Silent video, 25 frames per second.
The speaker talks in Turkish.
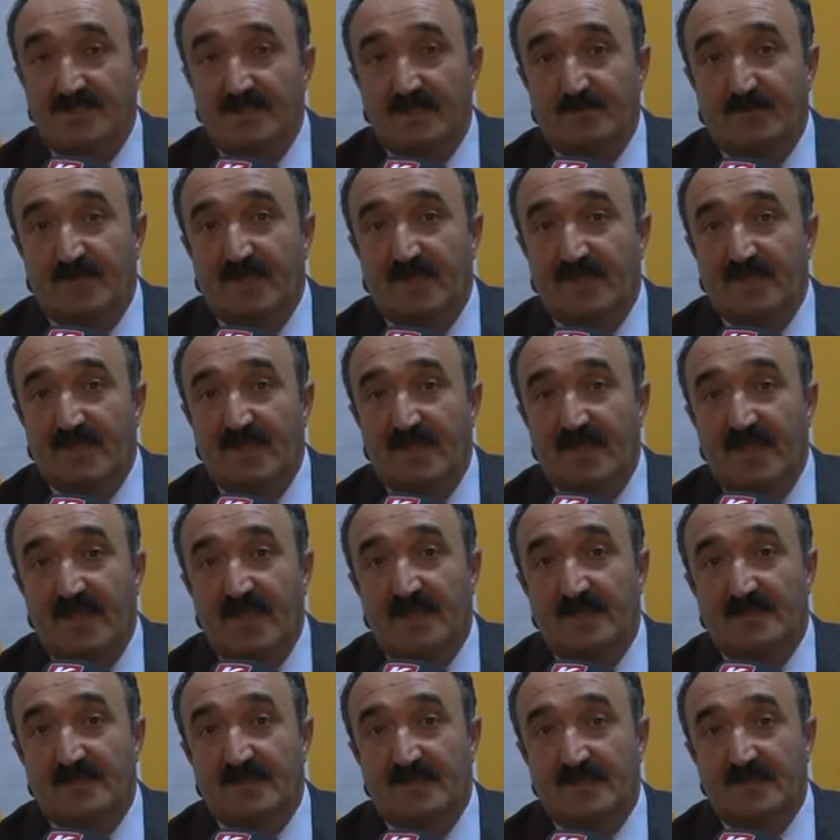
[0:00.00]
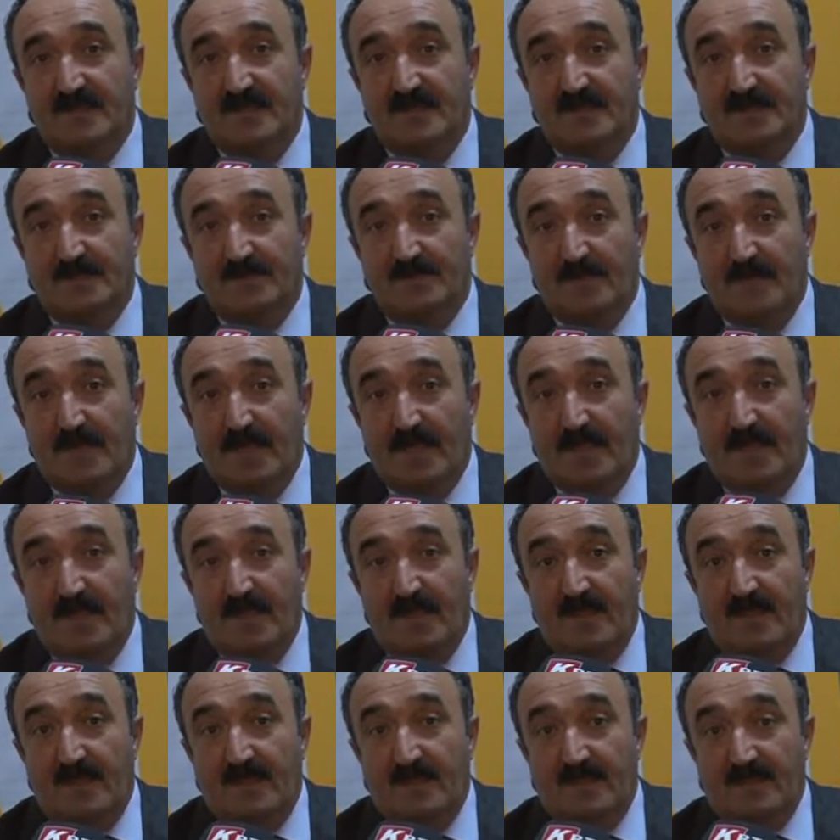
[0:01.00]
Ceplerinden eğer e,
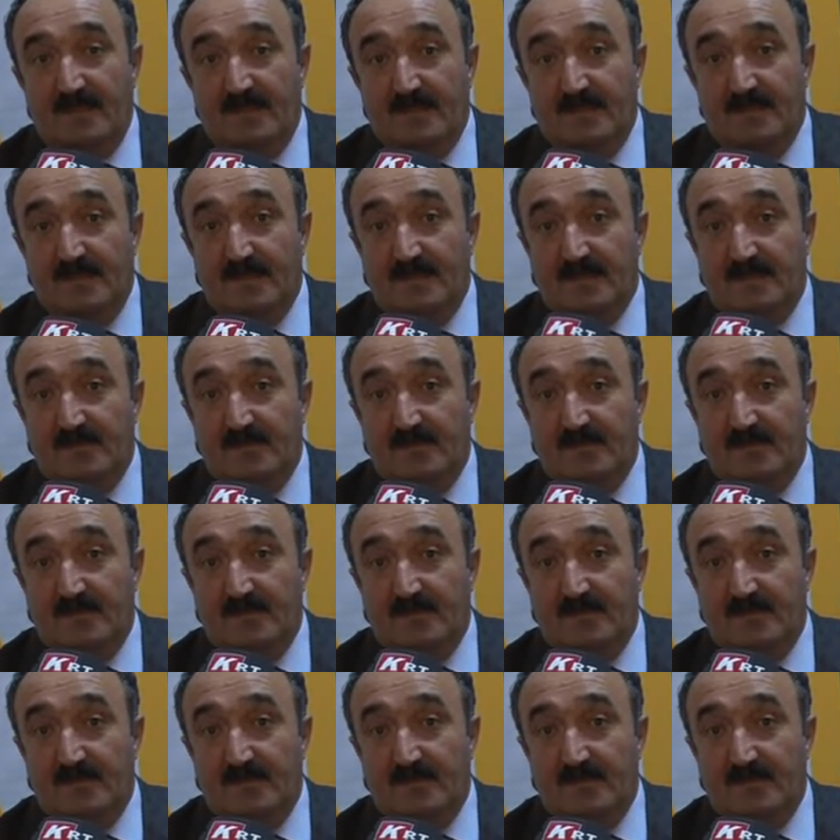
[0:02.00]
e,